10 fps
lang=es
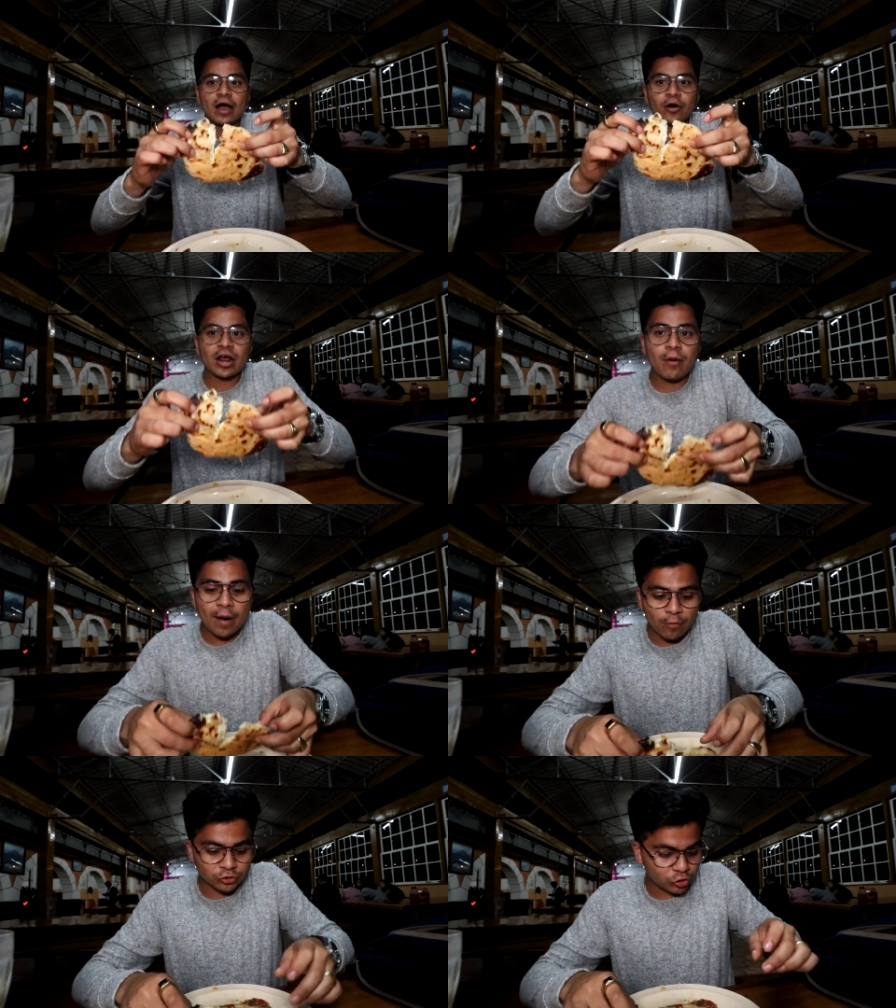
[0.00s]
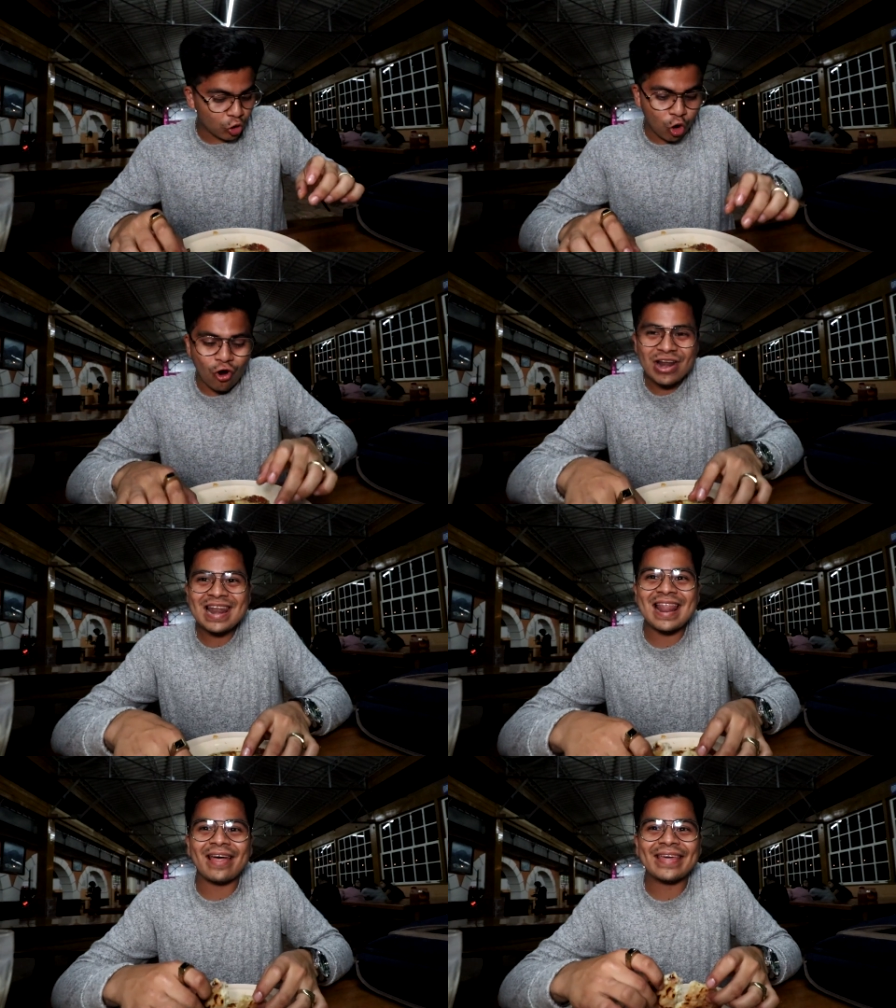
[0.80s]
Ahora vamos
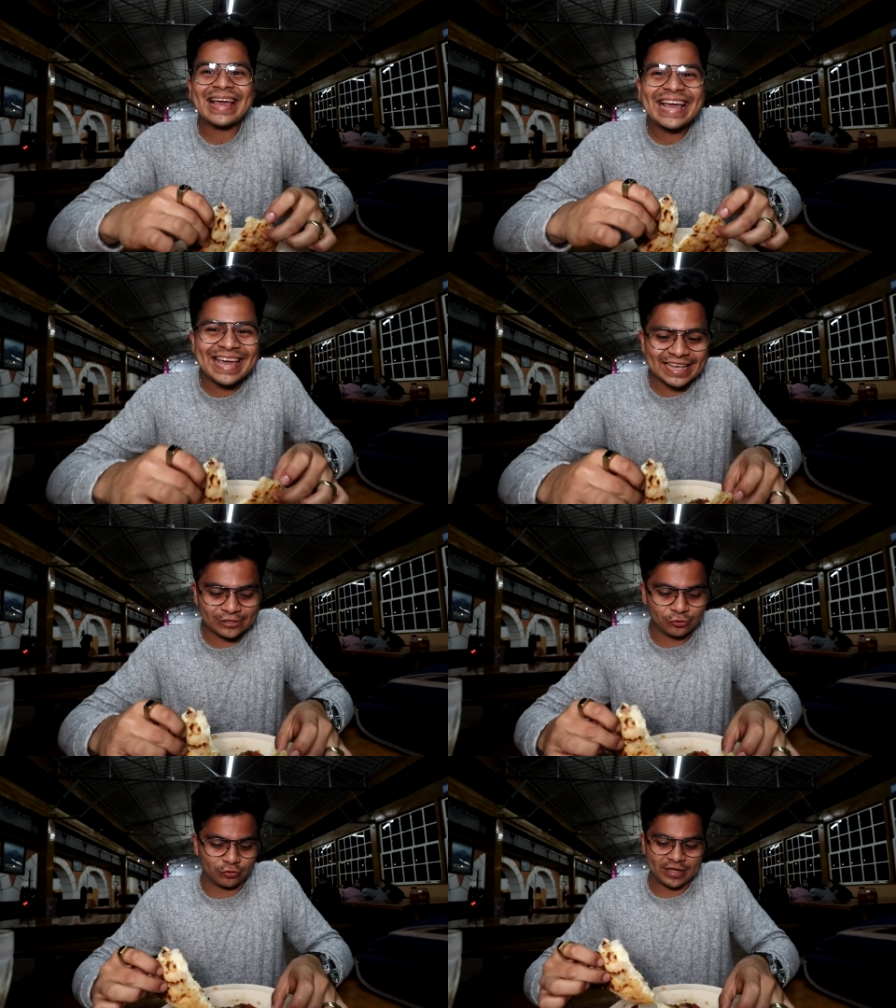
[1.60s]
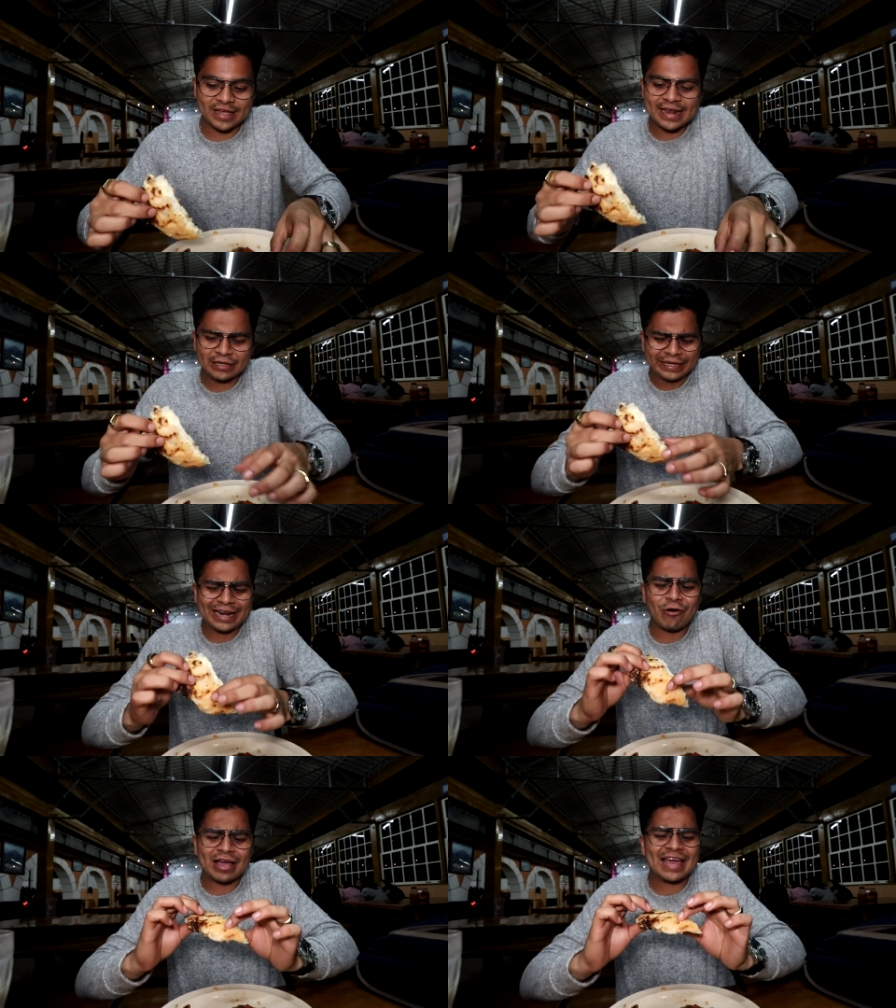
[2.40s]
con la de queso, que
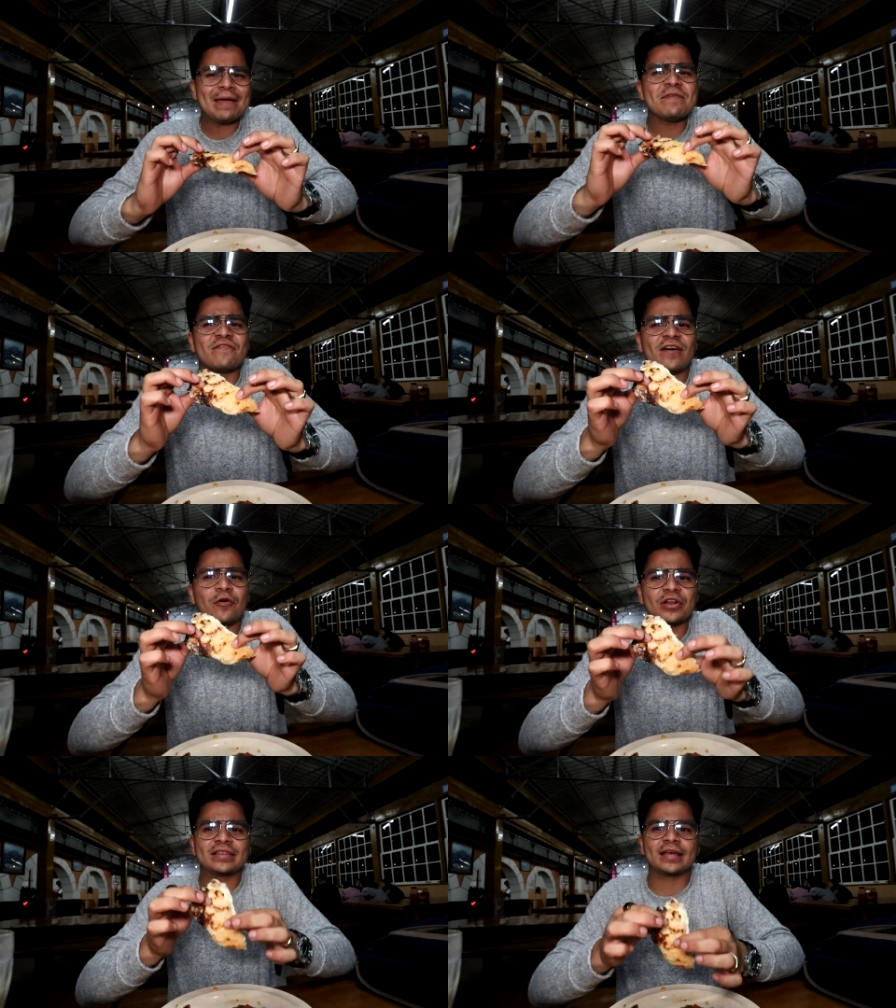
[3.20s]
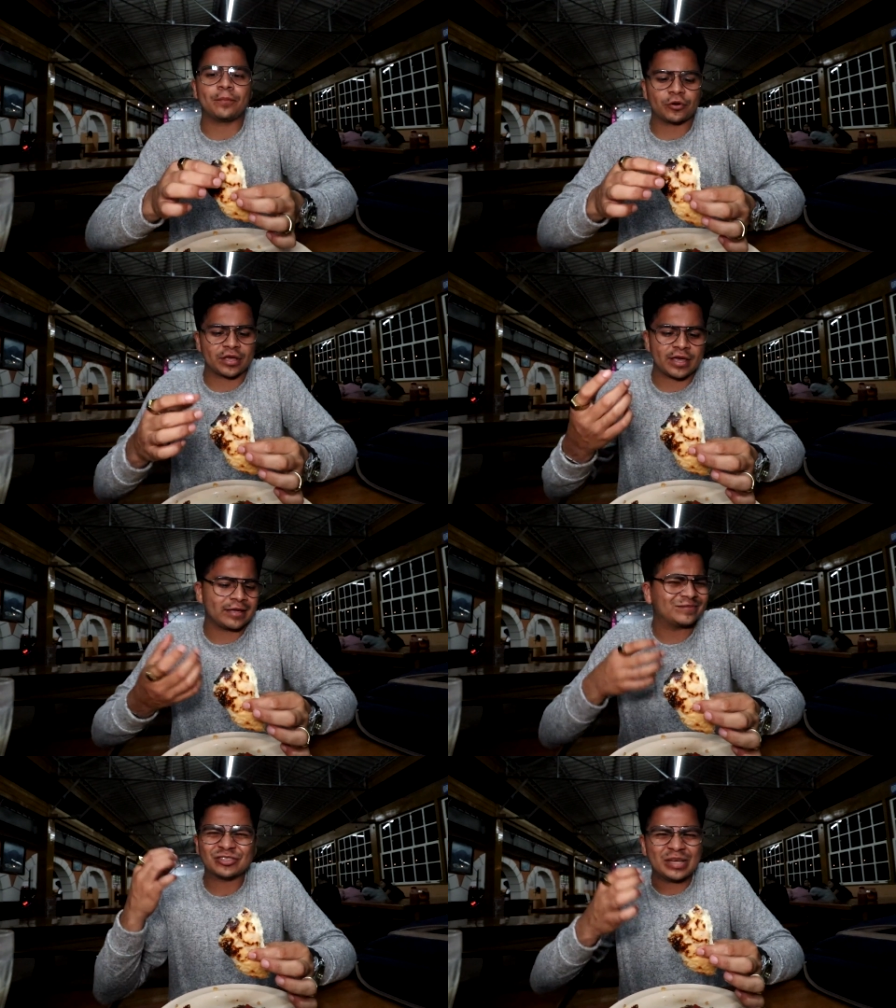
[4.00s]
creo que es mi favorita
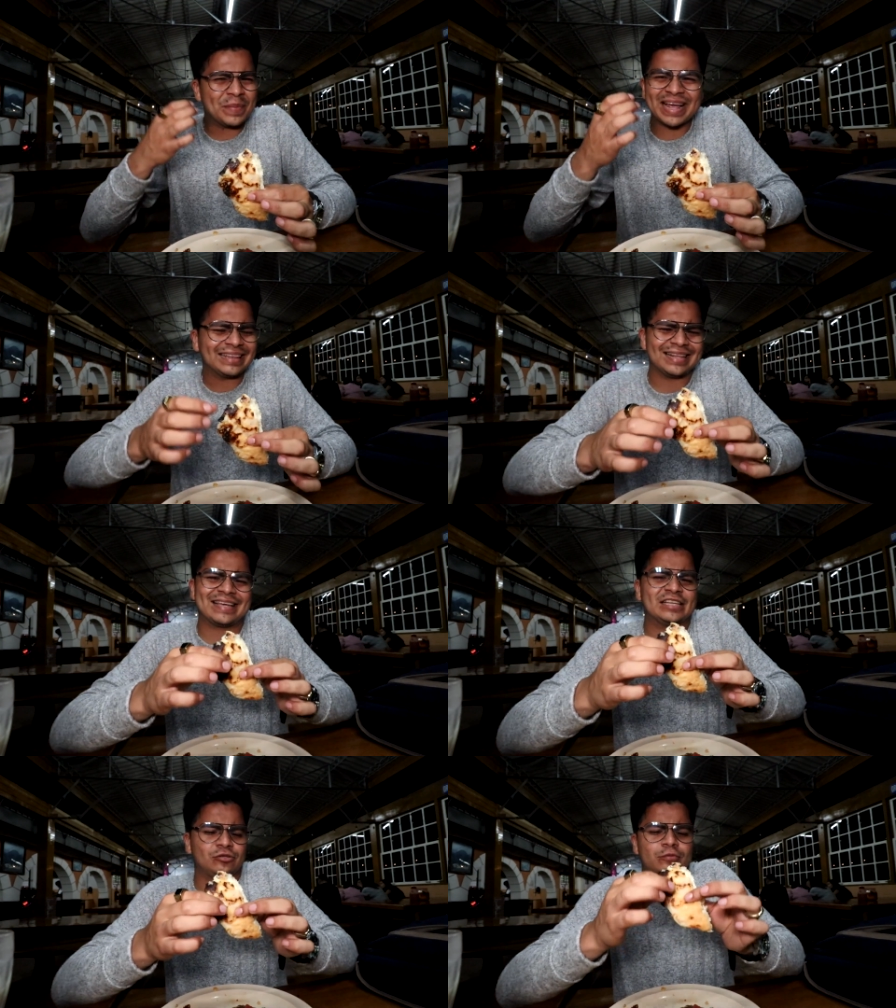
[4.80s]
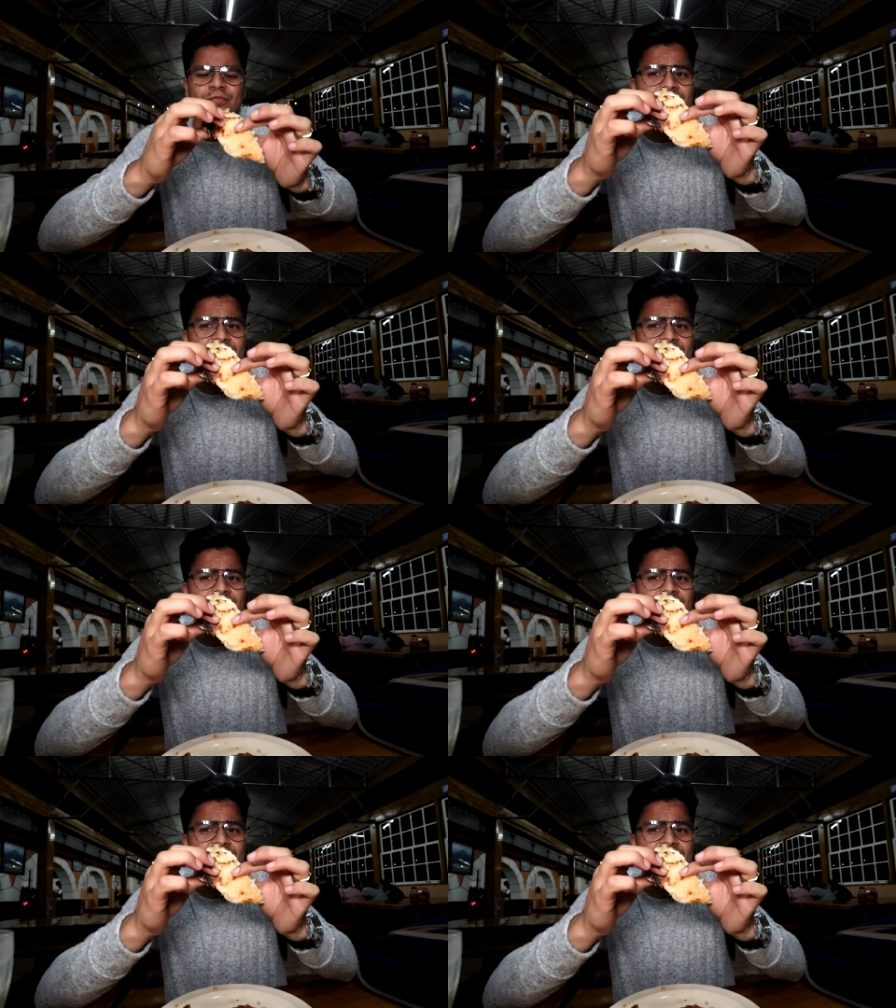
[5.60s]
porque me encanta el queso.